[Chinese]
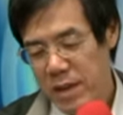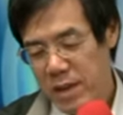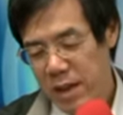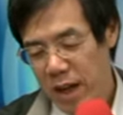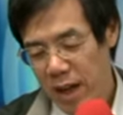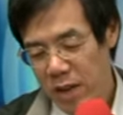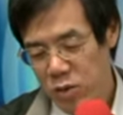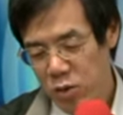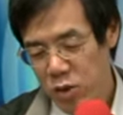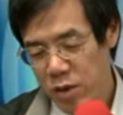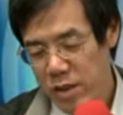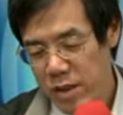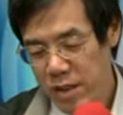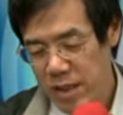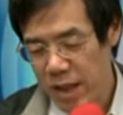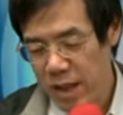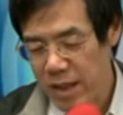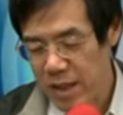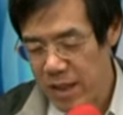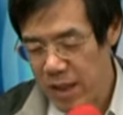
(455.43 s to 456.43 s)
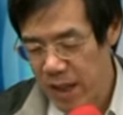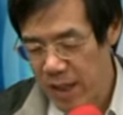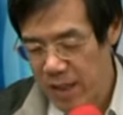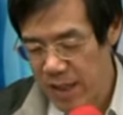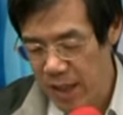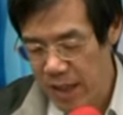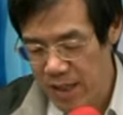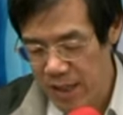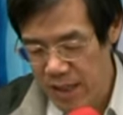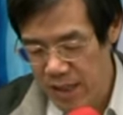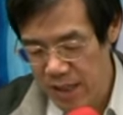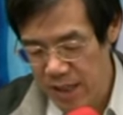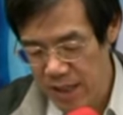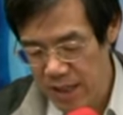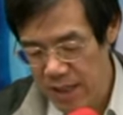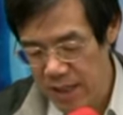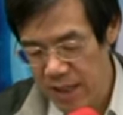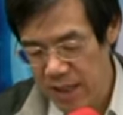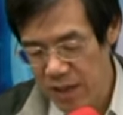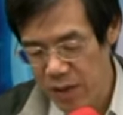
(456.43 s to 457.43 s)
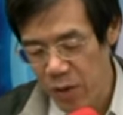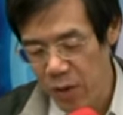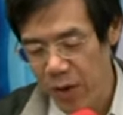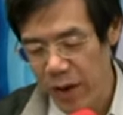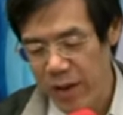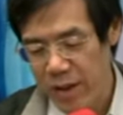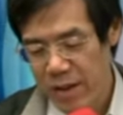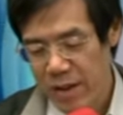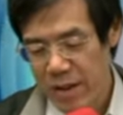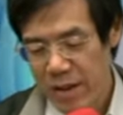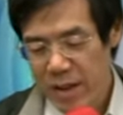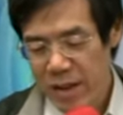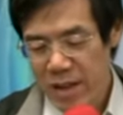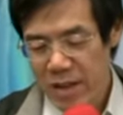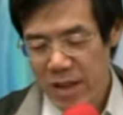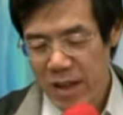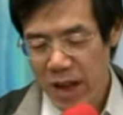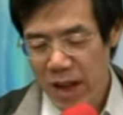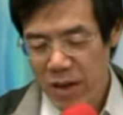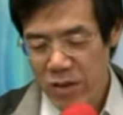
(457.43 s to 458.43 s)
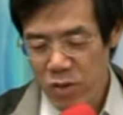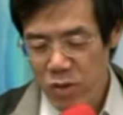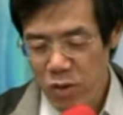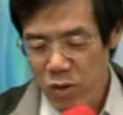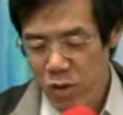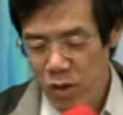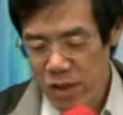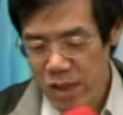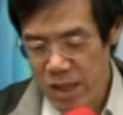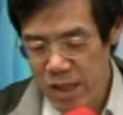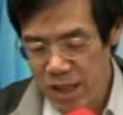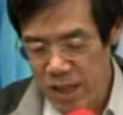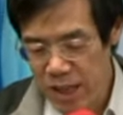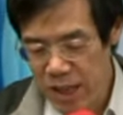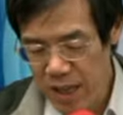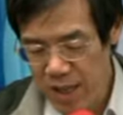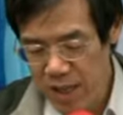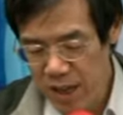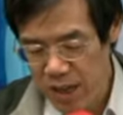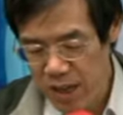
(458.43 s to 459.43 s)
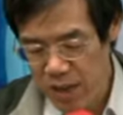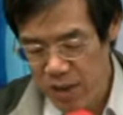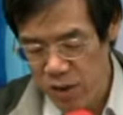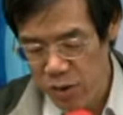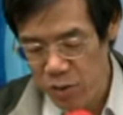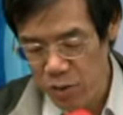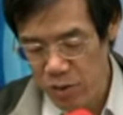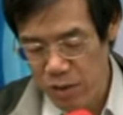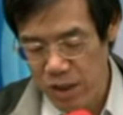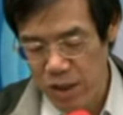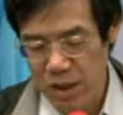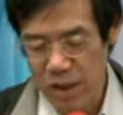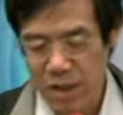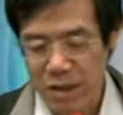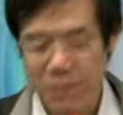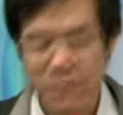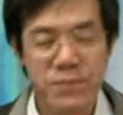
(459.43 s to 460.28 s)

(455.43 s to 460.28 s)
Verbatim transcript: 那所以神也在这里定规，那如果献那个土地，